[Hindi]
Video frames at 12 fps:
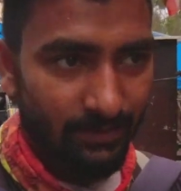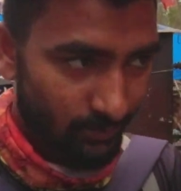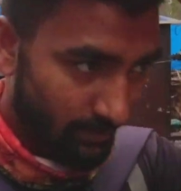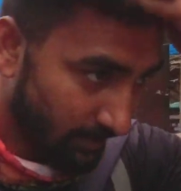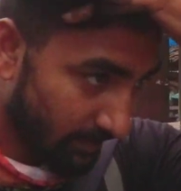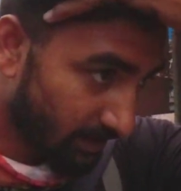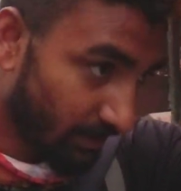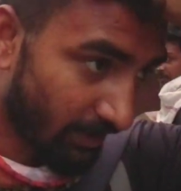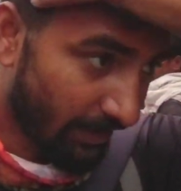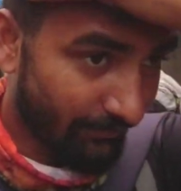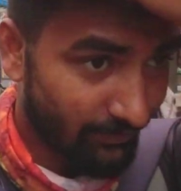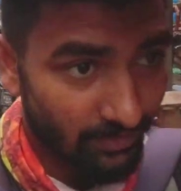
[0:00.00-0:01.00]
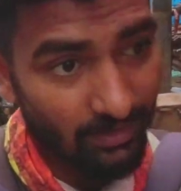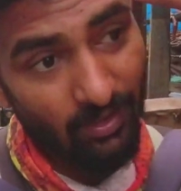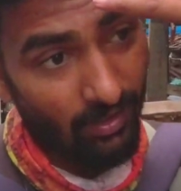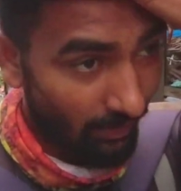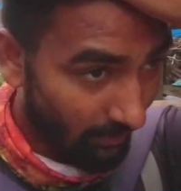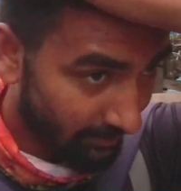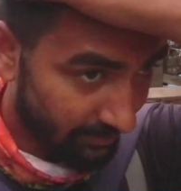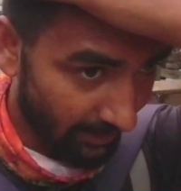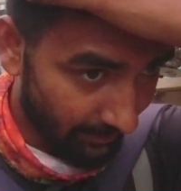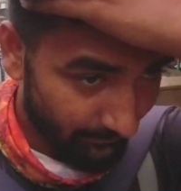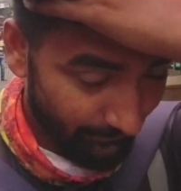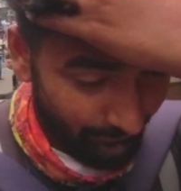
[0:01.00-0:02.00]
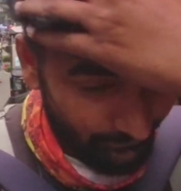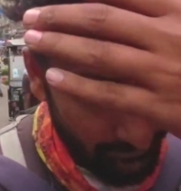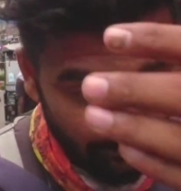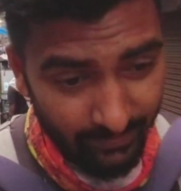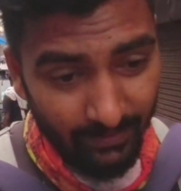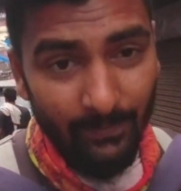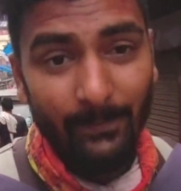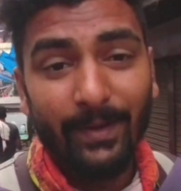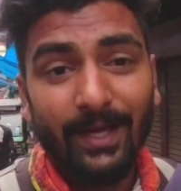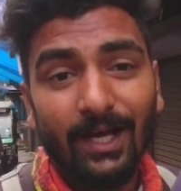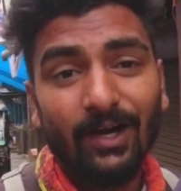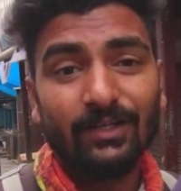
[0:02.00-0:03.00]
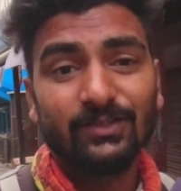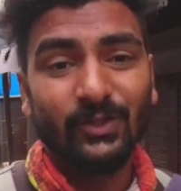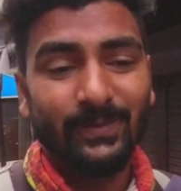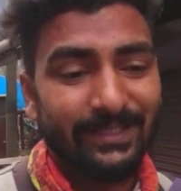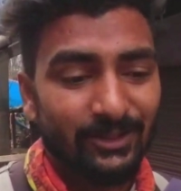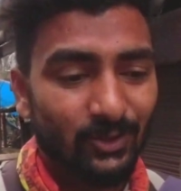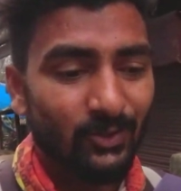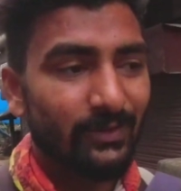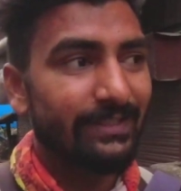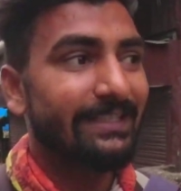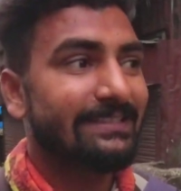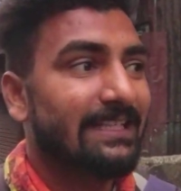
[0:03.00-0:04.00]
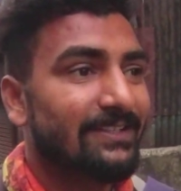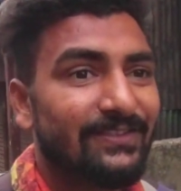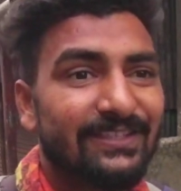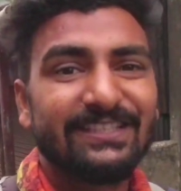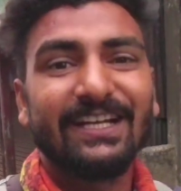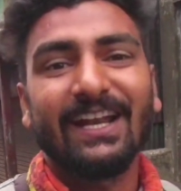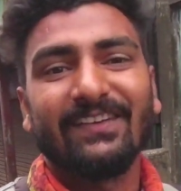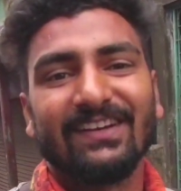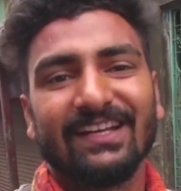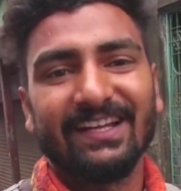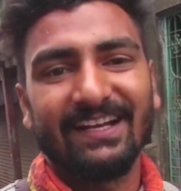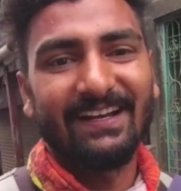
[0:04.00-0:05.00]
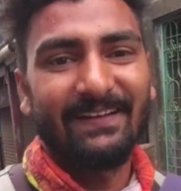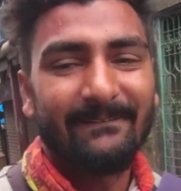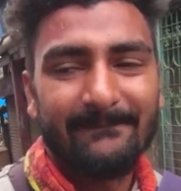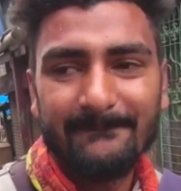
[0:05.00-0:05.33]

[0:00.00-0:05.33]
सी आ चुकी है और आफ्टर अ लॉन्ग टाइम मैं और सोमेश दोनों एक साथ फिर से ट्रैवल कर रहे